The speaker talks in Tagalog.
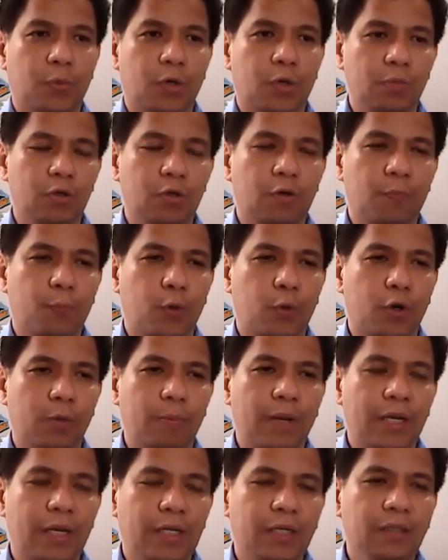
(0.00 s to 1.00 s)
form your
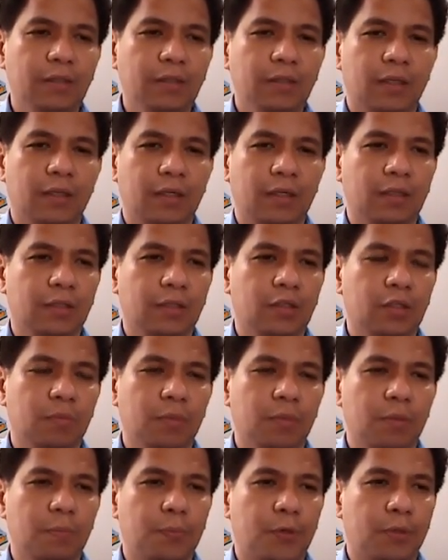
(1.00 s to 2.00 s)
formalin.
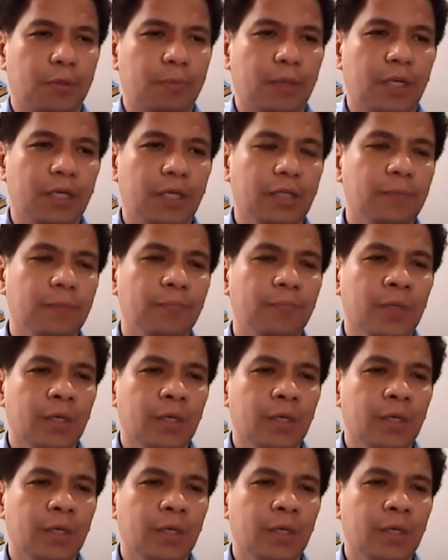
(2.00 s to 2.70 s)
formalin.